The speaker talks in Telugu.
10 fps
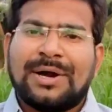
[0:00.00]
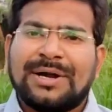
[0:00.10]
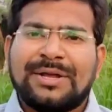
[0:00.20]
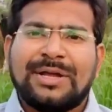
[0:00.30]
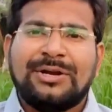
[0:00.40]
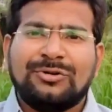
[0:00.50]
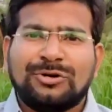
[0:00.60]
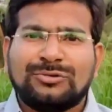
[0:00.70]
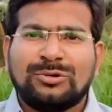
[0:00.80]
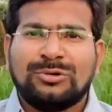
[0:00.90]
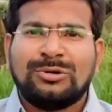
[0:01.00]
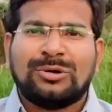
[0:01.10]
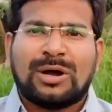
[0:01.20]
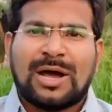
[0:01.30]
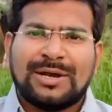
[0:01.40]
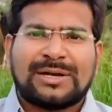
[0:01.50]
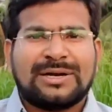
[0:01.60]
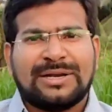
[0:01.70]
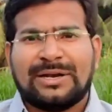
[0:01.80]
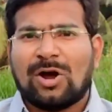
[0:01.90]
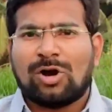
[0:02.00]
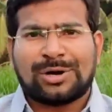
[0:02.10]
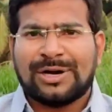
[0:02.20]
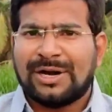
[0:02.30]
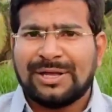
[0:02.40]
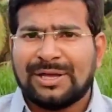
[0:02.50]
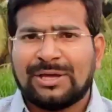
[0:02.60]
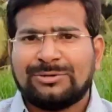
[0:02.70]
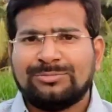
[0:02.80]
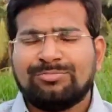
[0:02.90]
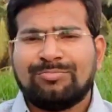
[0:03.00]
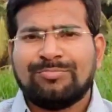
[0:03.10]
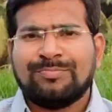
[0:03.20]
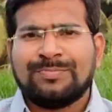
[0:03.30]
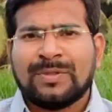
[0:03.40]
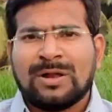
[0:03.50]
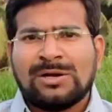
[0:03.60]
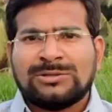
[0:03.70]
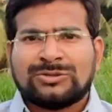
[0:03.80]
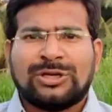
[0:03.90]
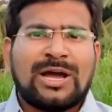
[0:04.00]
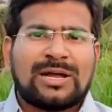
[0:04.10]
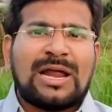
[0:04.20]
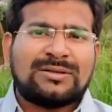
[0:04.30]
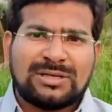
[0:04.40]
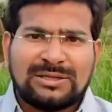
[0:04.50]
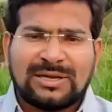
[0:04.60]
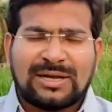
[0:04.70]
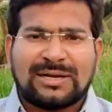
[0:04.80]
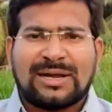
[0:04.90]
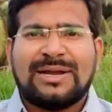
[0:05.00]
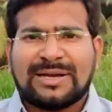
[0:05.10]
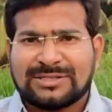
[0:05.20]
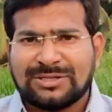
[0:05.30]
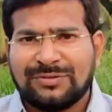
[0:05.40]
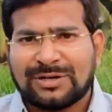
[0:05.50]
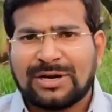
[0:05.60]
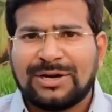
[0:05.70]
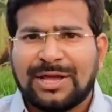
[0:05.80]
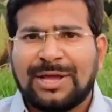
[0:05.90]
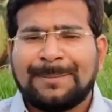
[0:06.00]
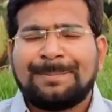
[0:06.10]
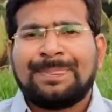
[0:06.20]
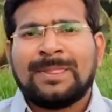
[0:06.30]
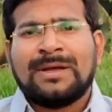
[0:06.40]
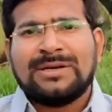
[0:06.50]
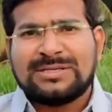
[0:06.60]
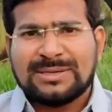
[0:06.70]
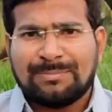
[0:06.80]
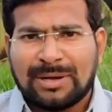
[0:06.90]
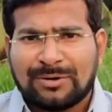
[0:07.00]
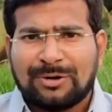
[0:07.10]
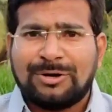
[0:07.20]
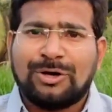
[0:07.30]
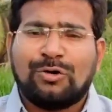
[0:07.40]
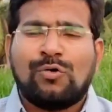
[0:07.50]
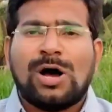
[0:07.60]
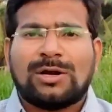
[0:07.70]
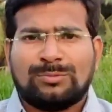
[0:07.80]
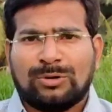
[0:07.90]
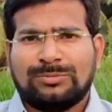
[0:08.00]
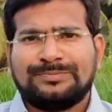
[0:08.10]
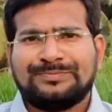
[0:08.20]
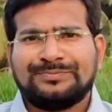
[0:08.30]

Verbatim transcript: అంటే ఎన్ని రోజులు అని ఇక్కడ నేను ఆల్రెడీ అడిగాను సో నా క్లాసులు అయితే కనుక నెక్స్ట్ వీక్ అంటే డిసెంబర్ రెండో వారంలో